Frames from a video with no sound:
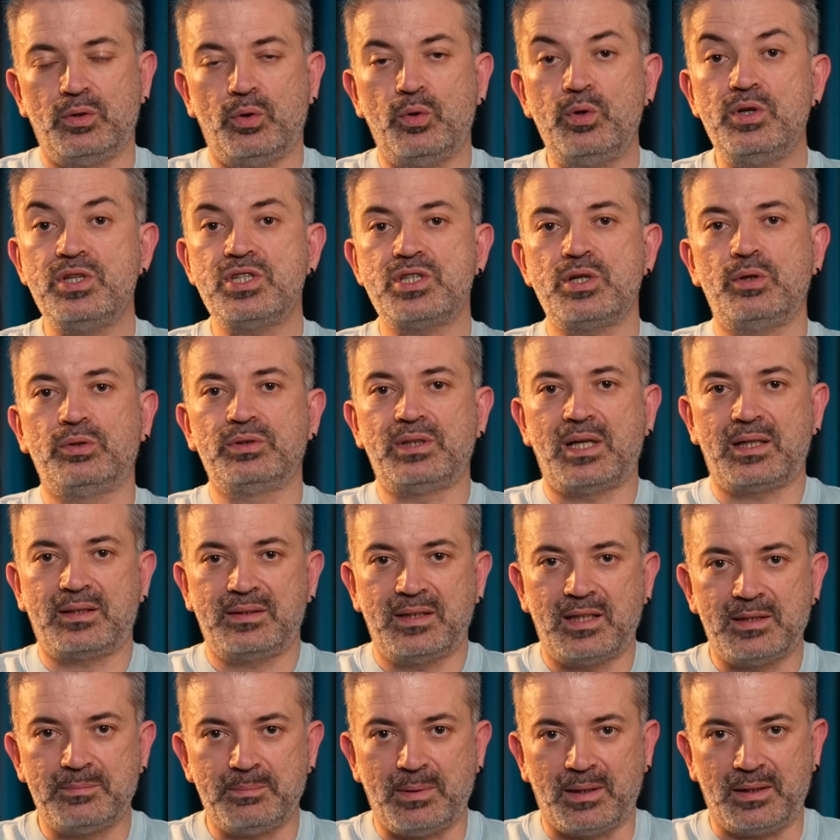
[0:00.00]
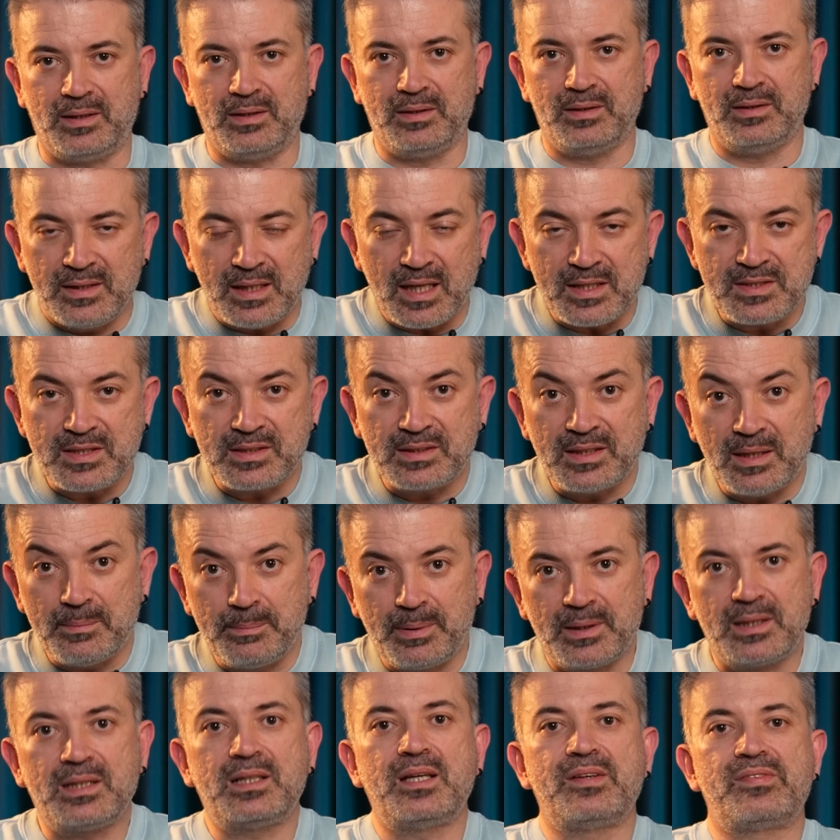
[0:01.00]
O işe odaklanmak. Gerçekten
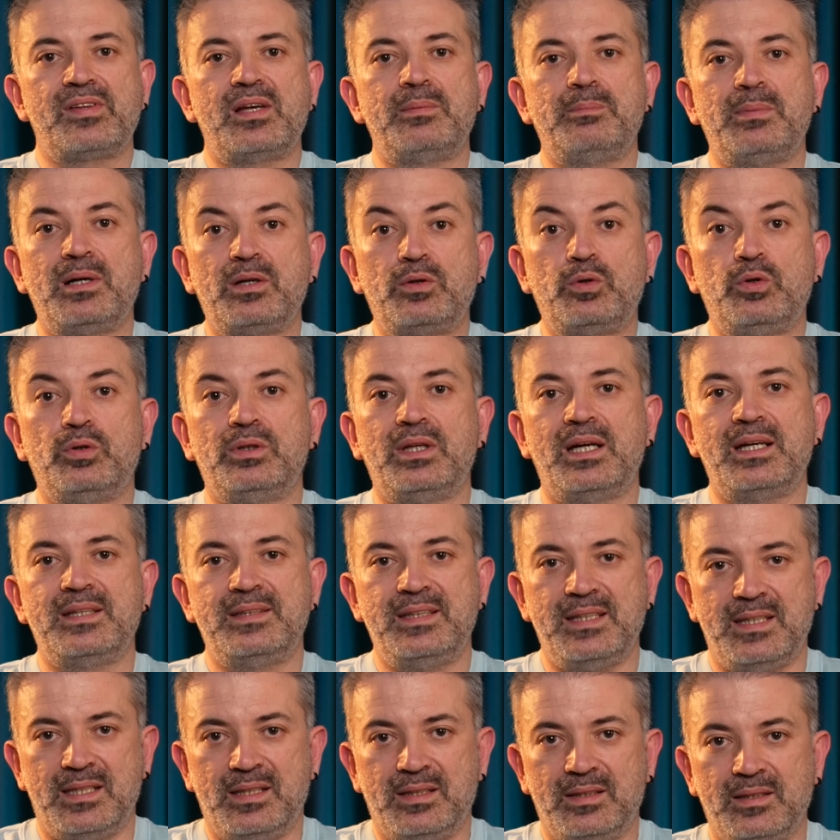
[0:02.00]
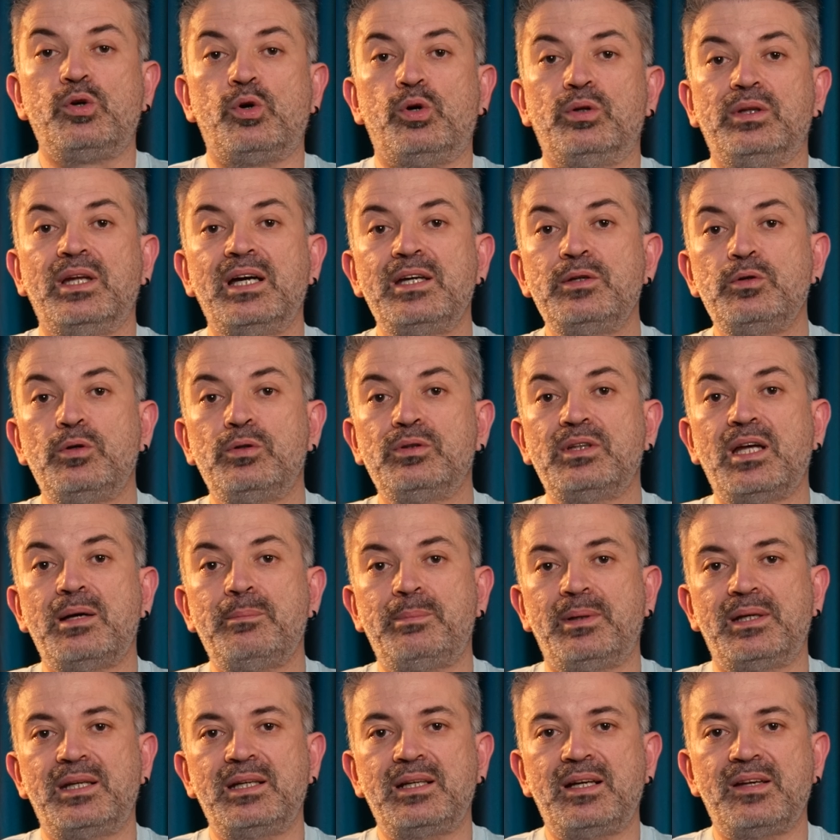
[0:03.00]
para kazanmak kolay değil. Kolay
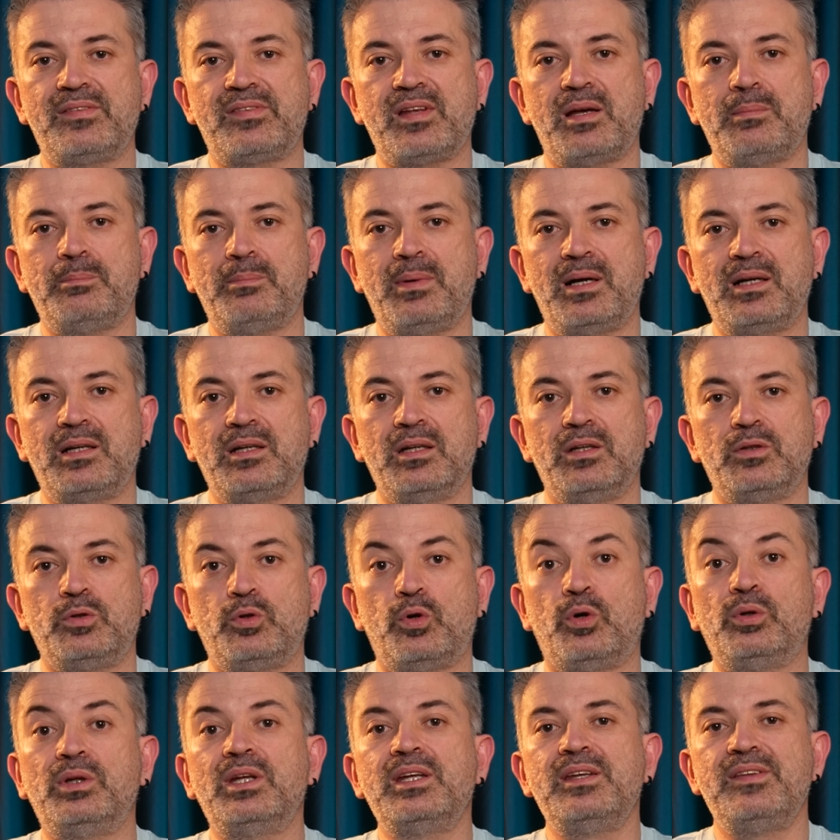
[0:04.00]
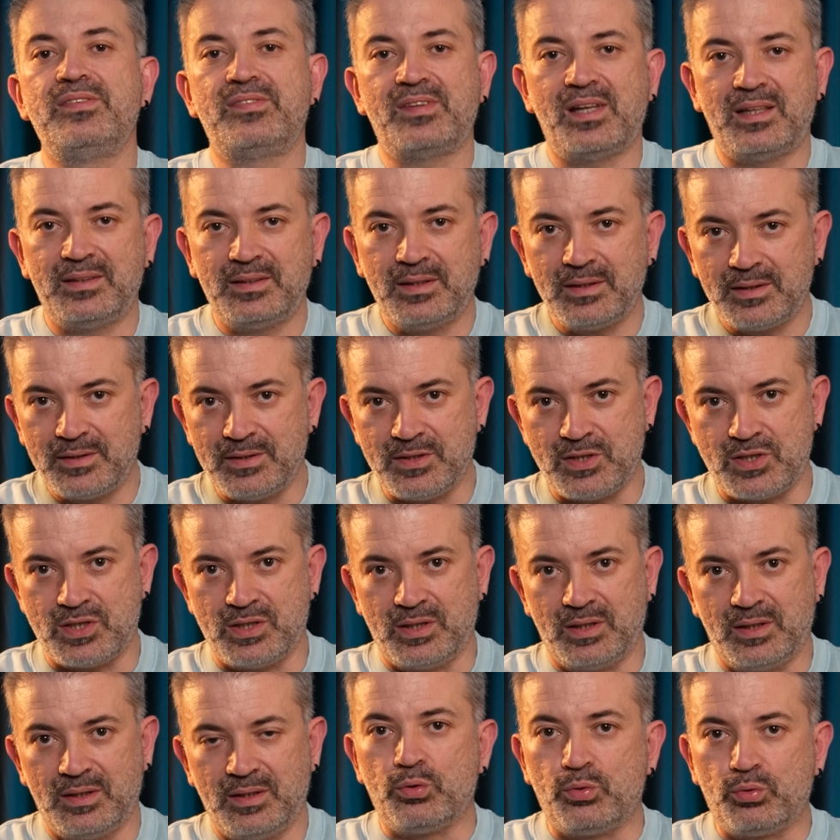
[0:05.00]
yoldan para kazanmak kolay insanların
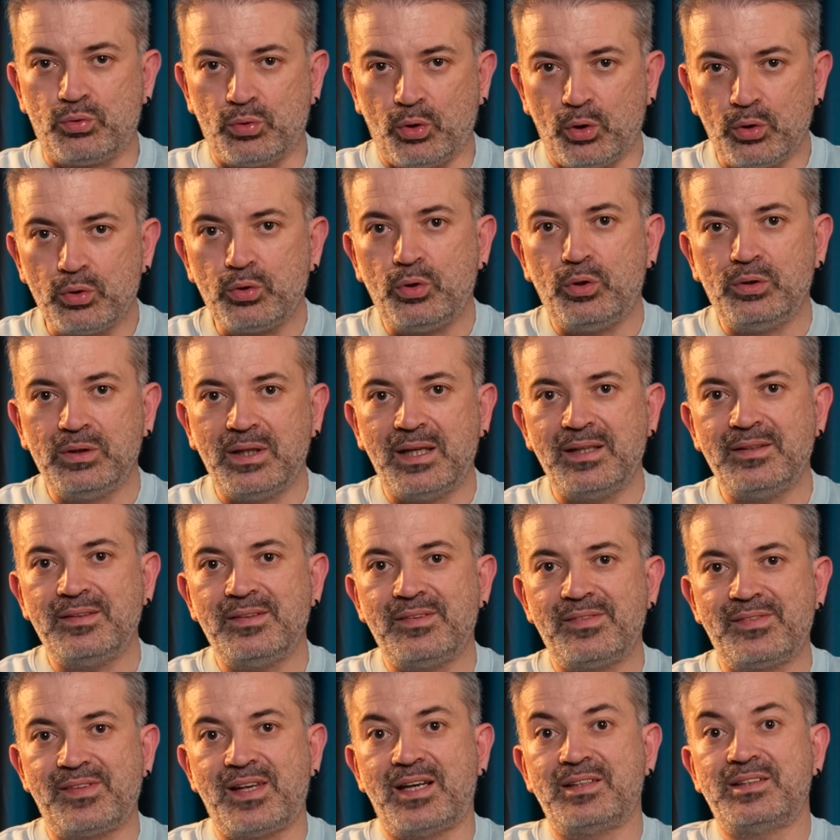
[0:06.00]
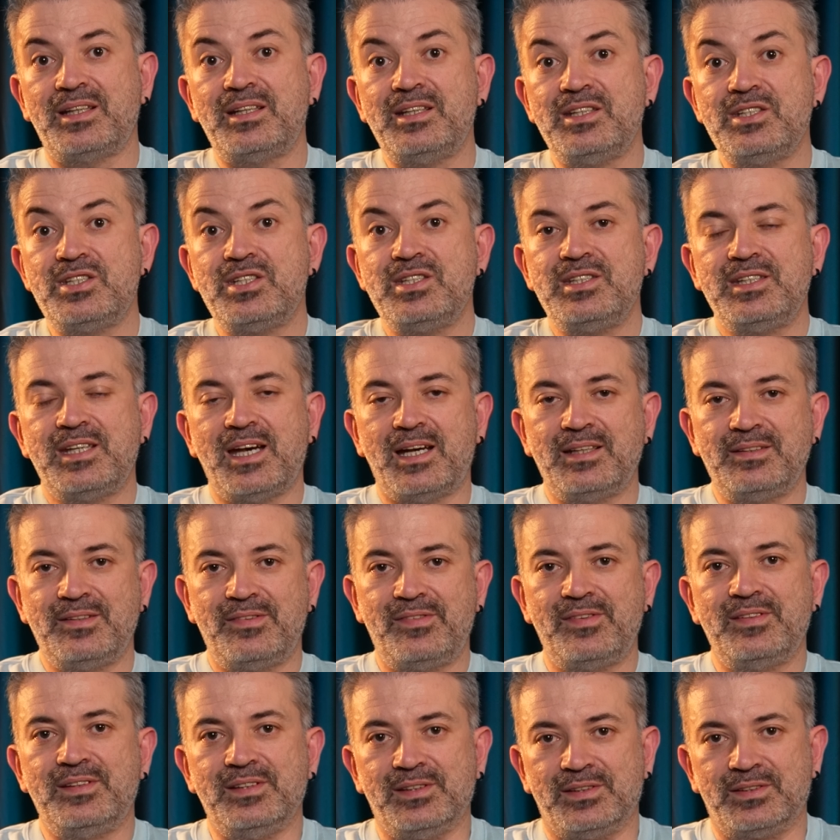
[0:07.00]
işi. Zor olan zaten işin
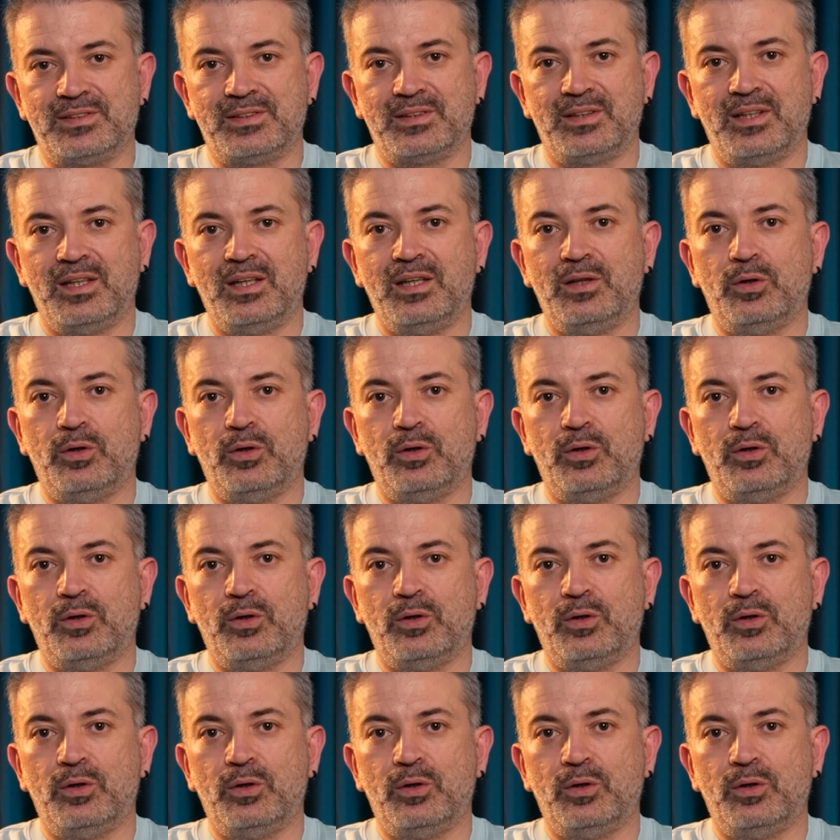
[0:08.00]
kendisidir.